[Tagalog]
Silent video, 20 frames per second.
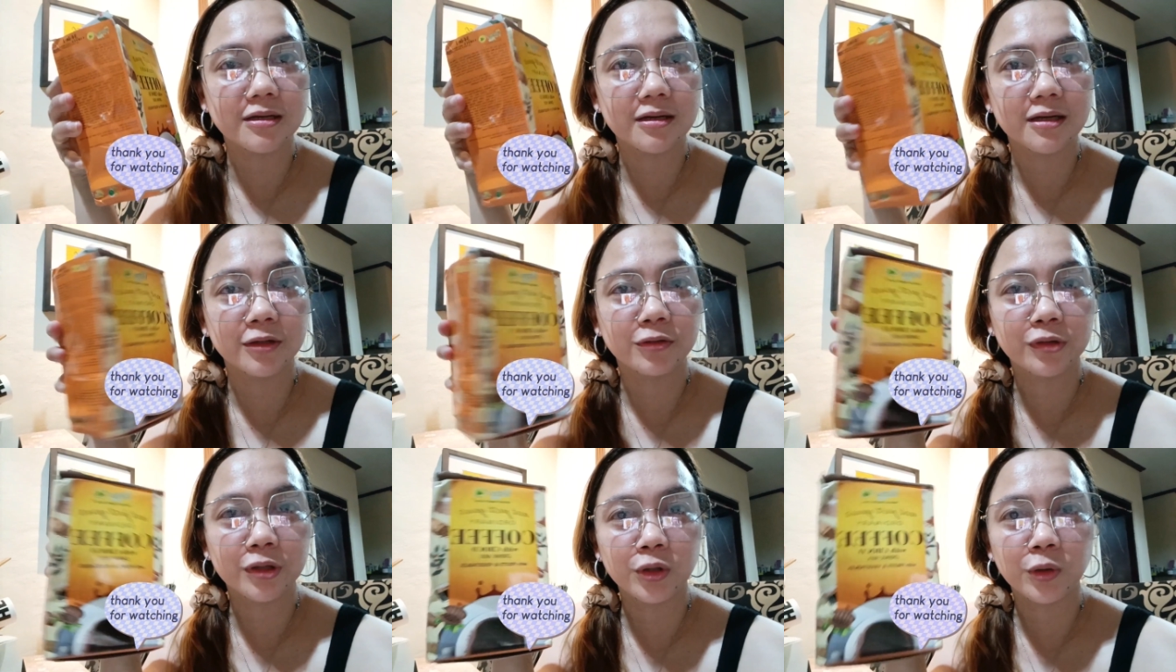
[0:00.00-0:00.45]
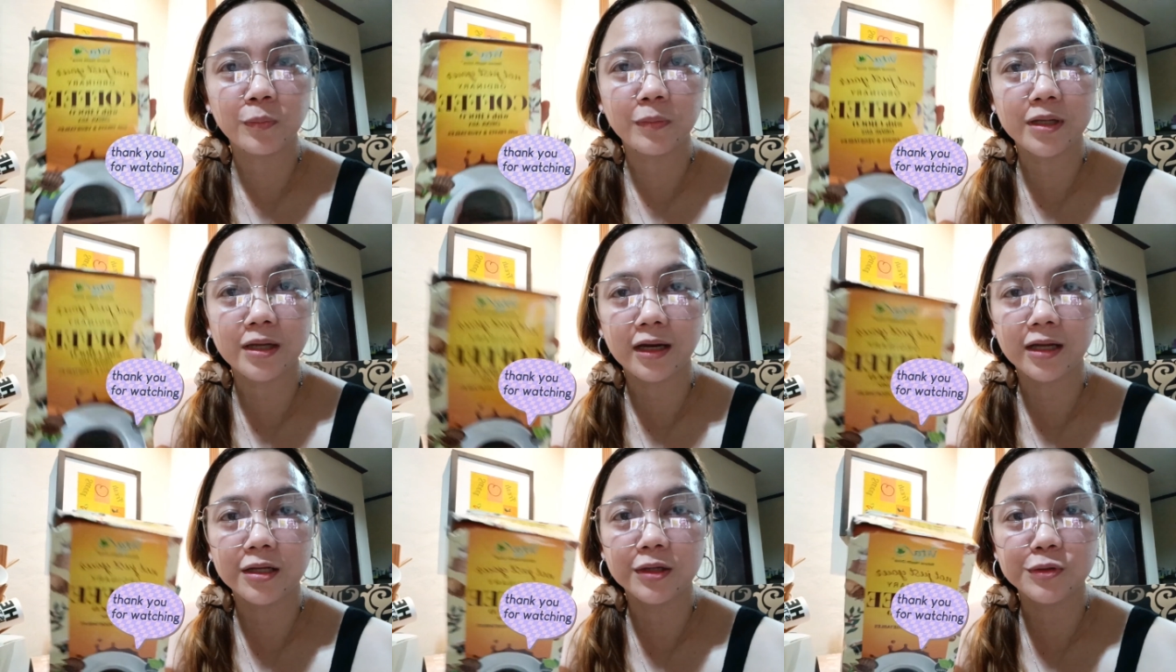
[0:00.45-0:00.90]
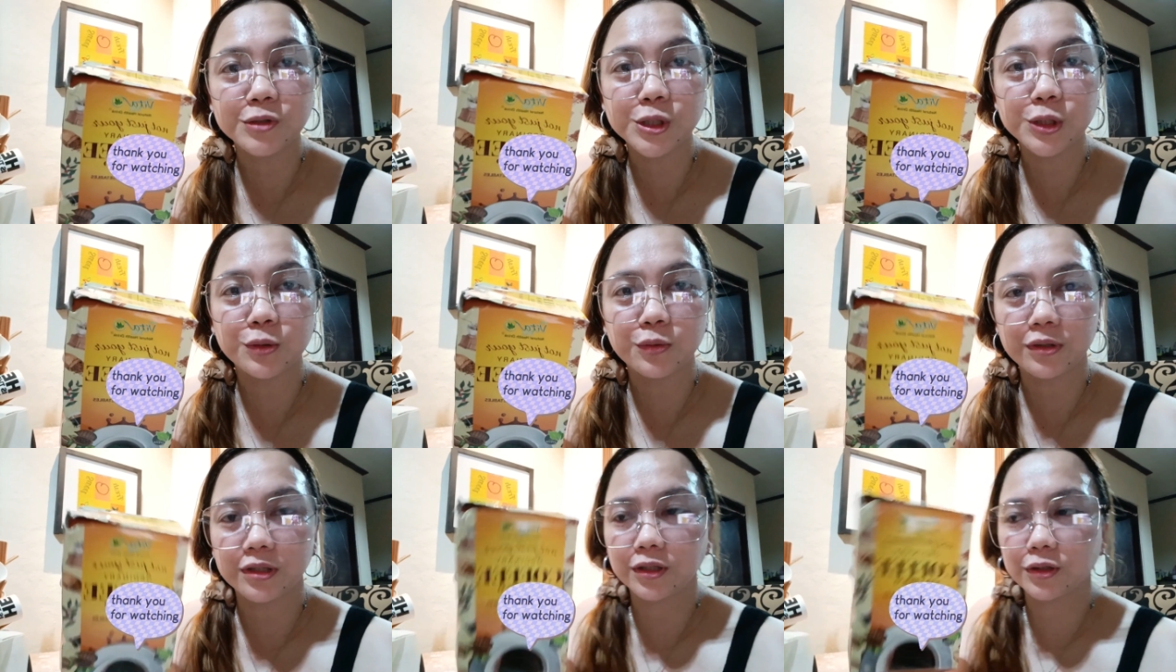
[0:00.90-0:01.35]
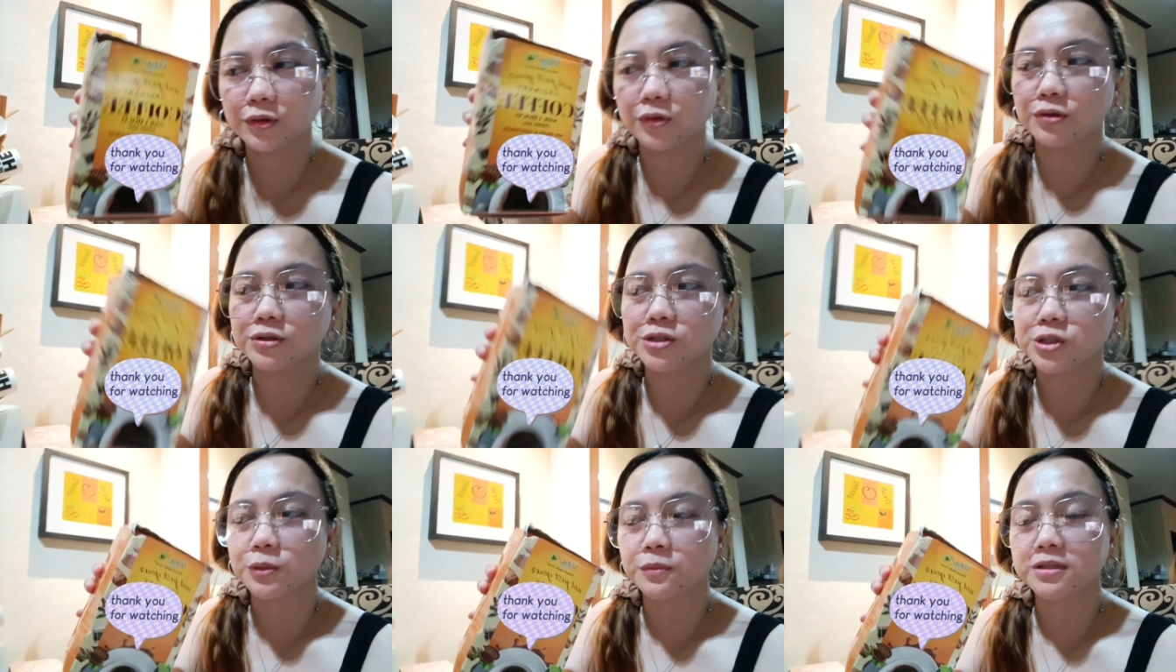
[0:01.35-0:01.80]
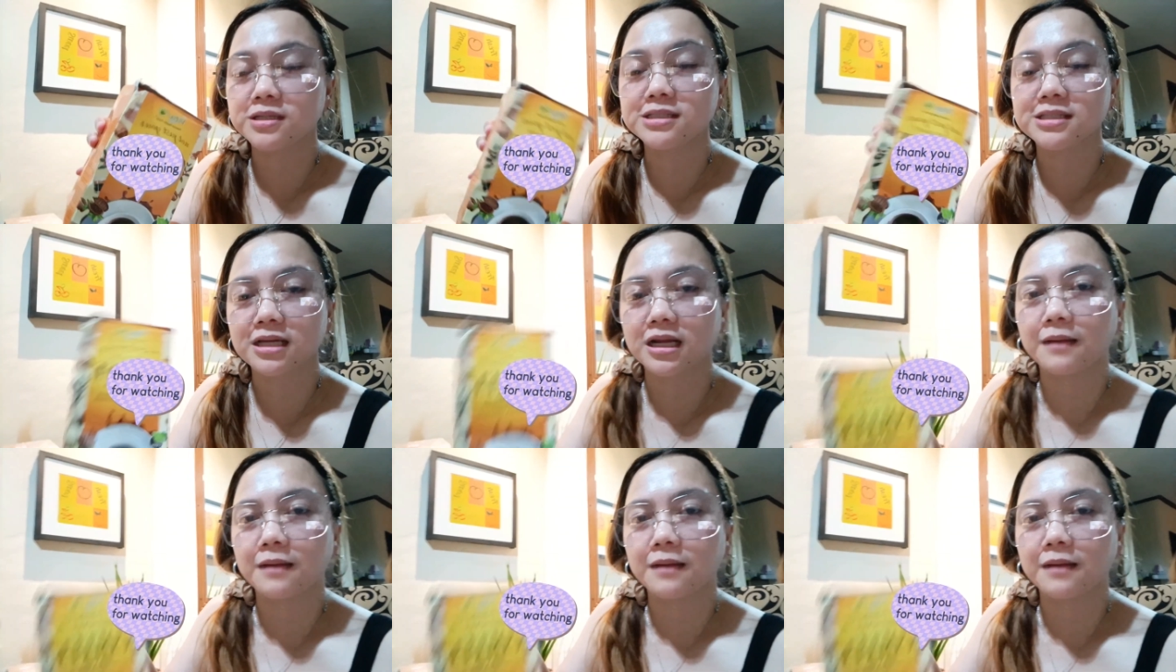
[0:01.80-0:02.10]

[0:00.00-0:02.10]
Ayan ito, ito yung pinakalangustuhan ko. Sobrang